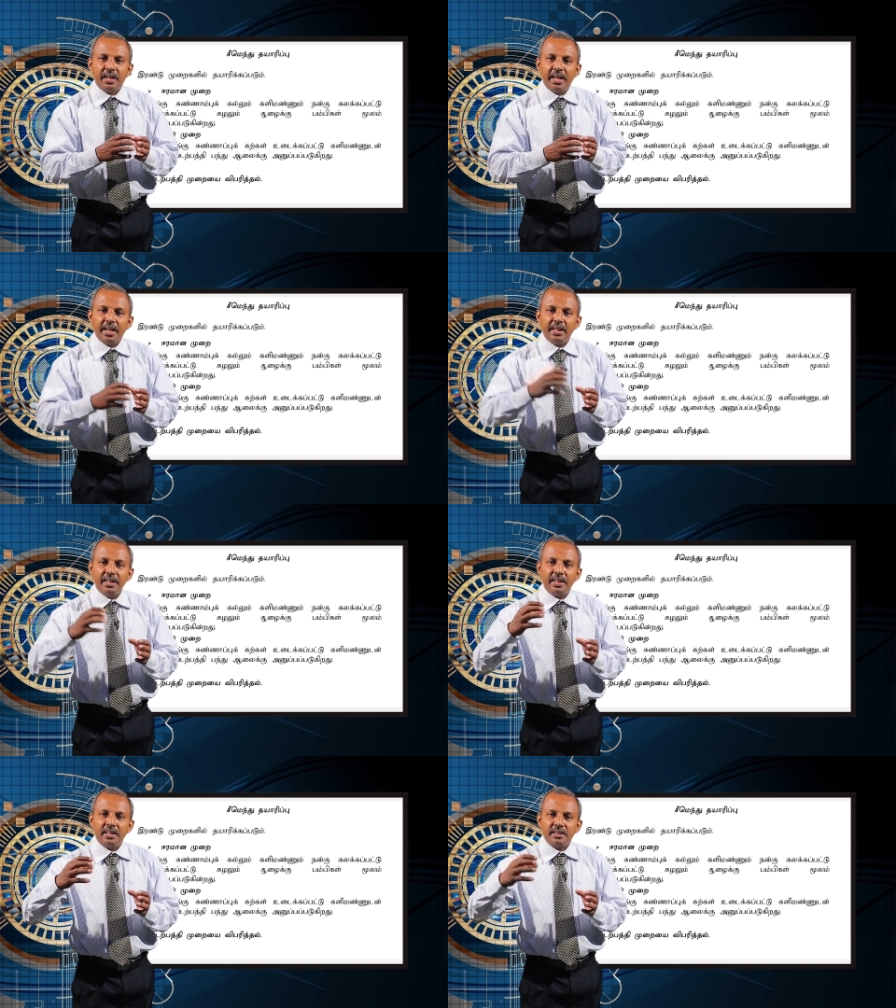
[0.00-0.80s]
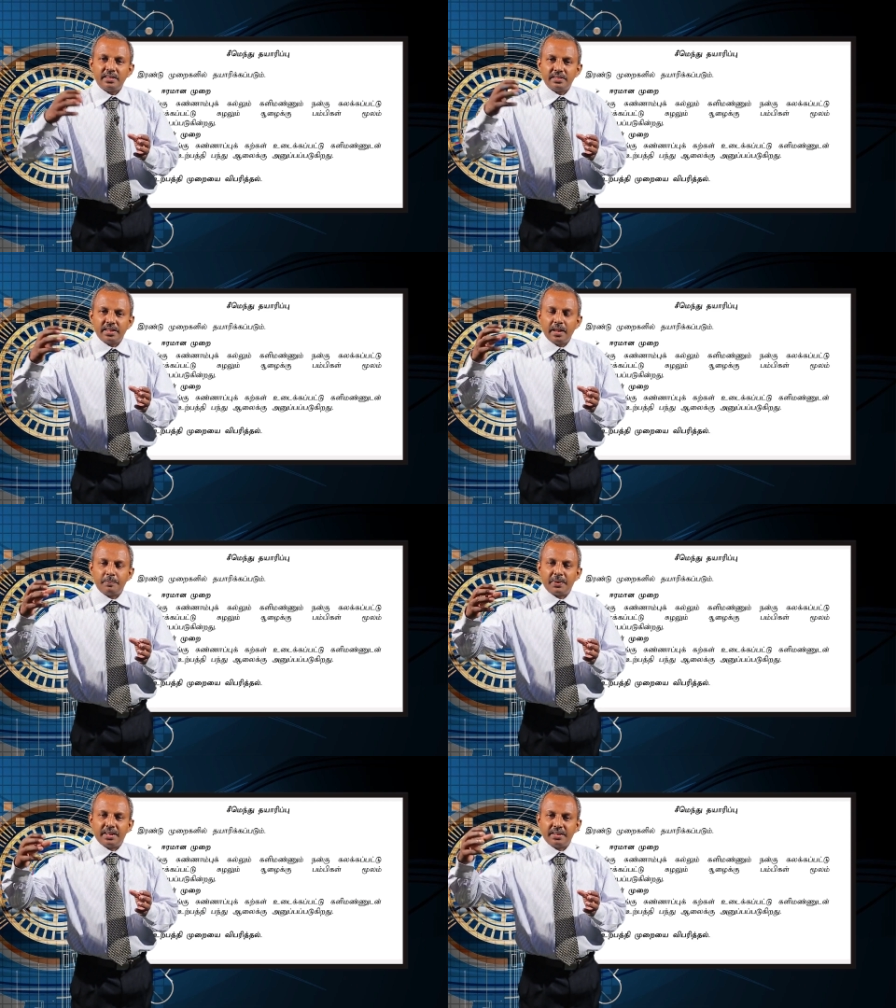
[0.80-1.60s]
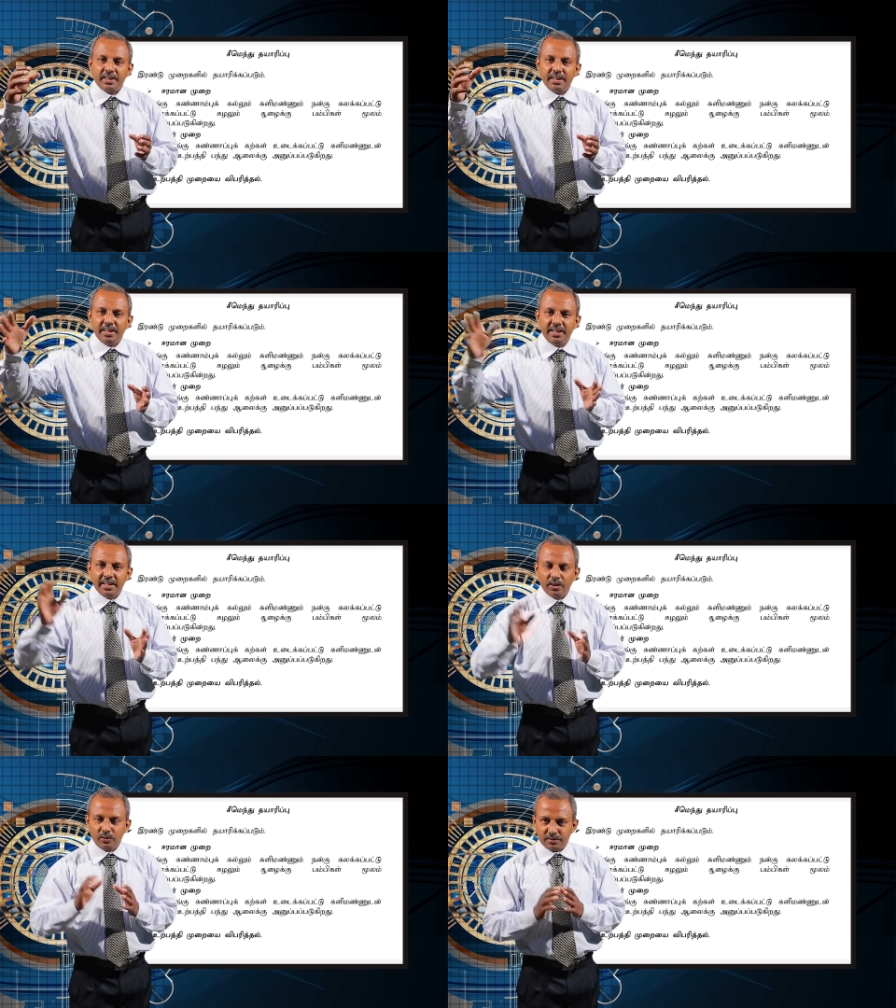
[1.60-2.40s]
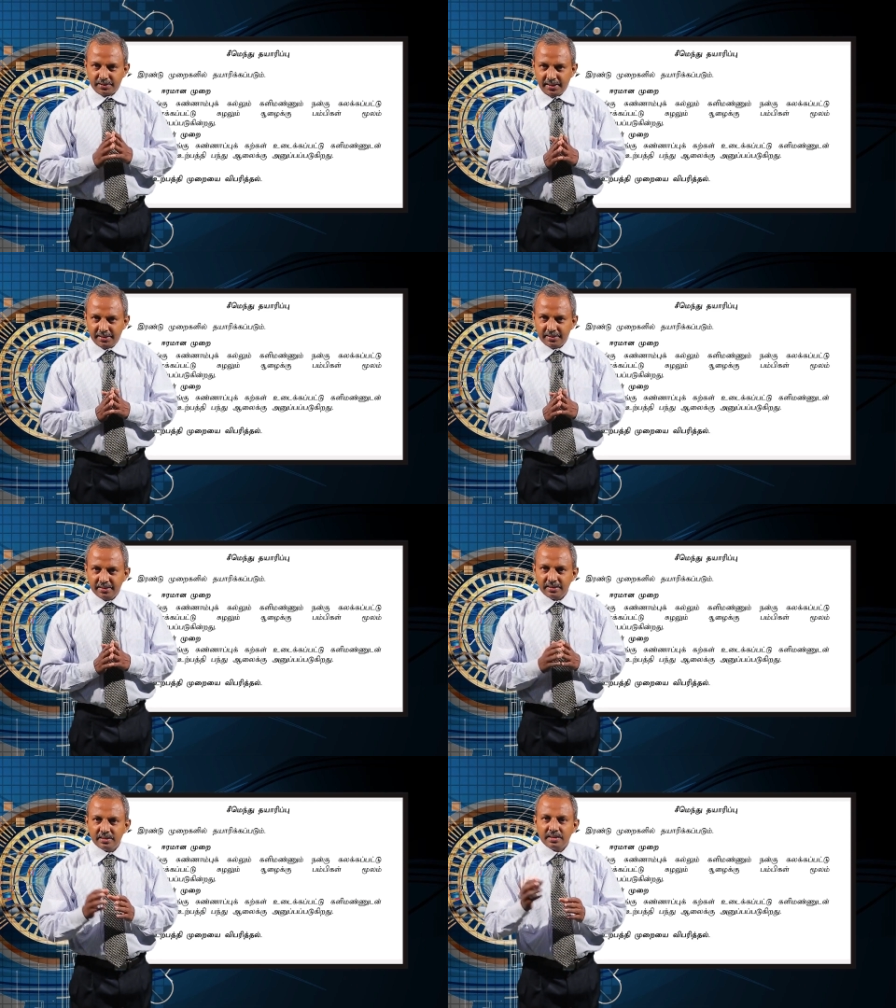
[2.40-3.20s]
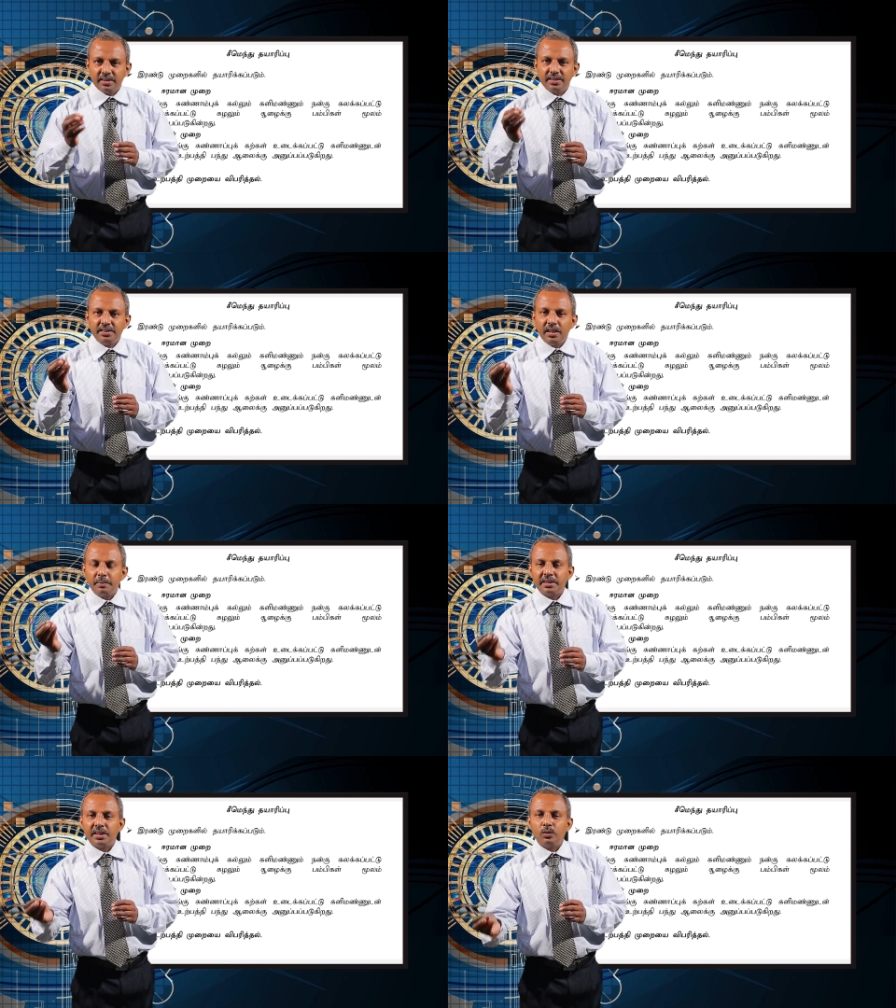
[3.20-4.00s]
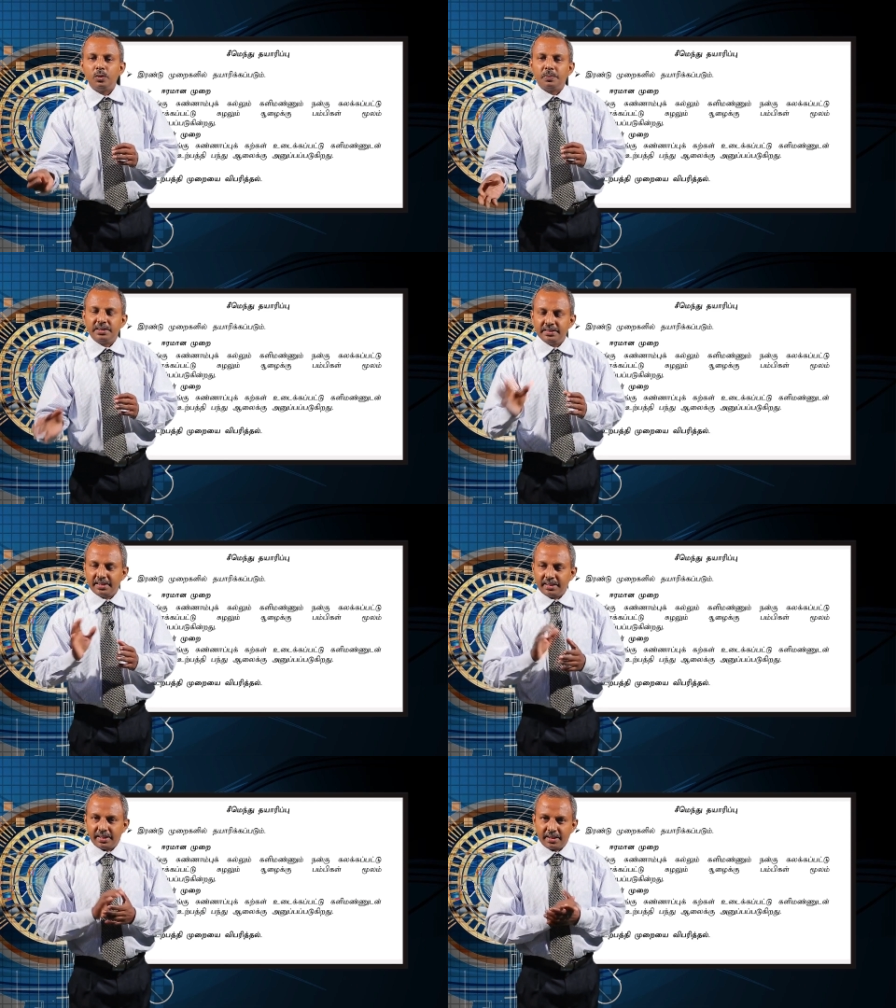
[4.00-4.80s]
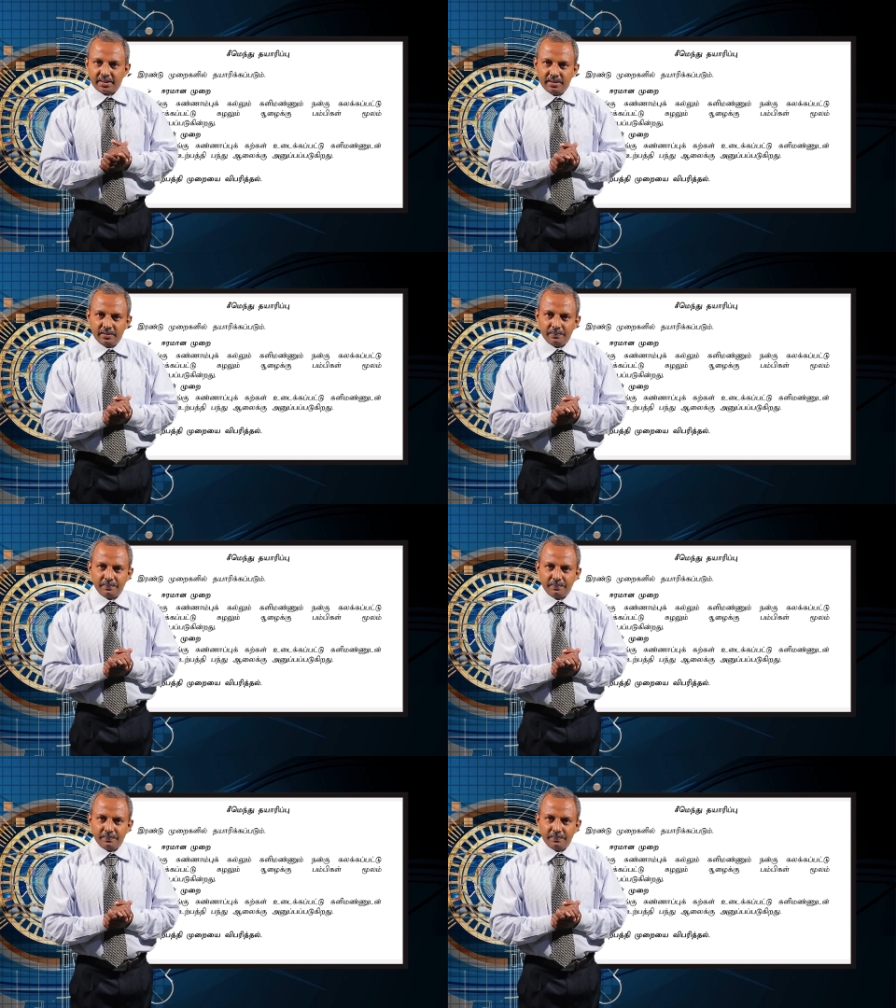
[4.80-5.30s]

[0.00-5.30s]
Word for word: ஏனைய செயற்பாடுகளை இங்கே செய்து சீமந்தை உற்பத்தி செய்கிறார்கள்